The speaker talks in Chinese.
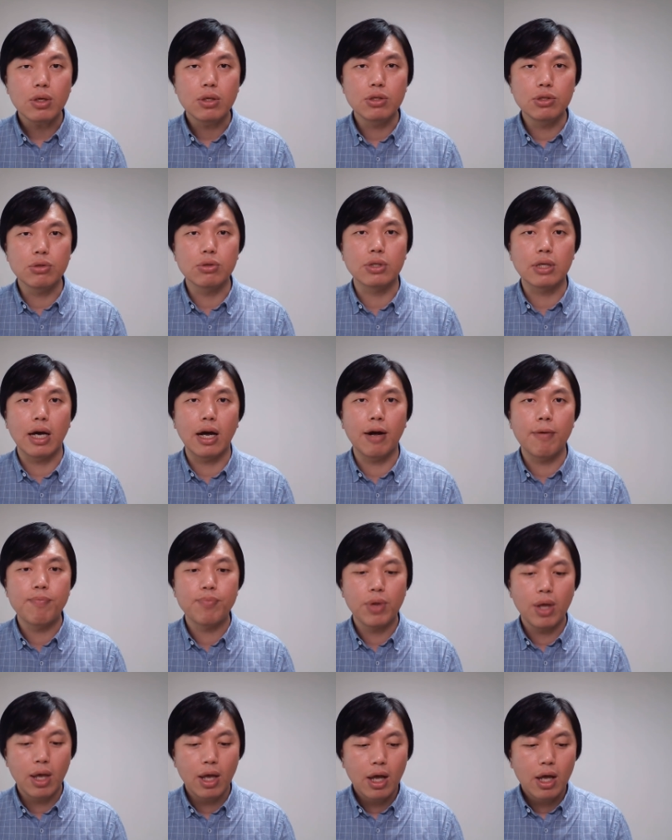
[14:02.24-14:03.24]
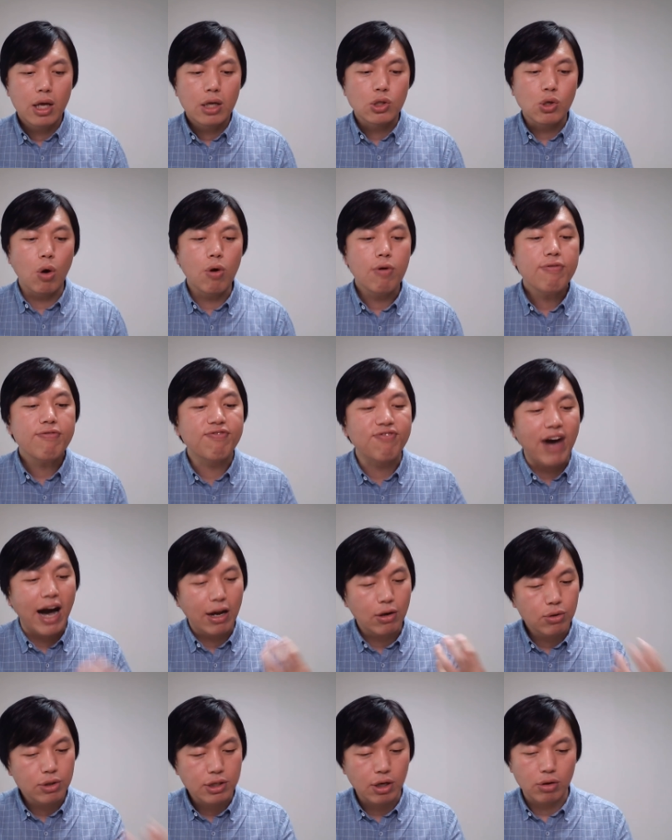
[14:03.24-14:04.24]
就是这样。从法
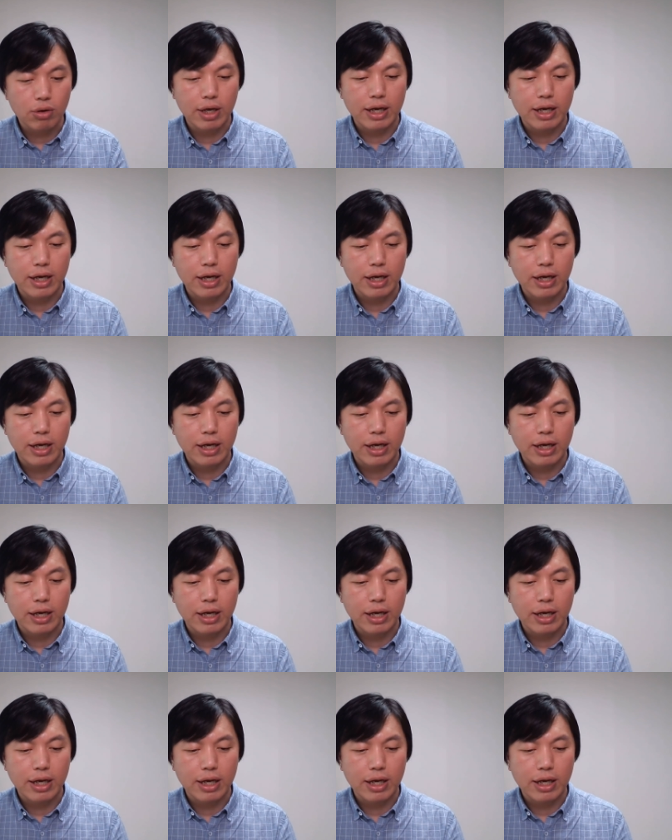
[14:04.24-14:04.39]
律的角度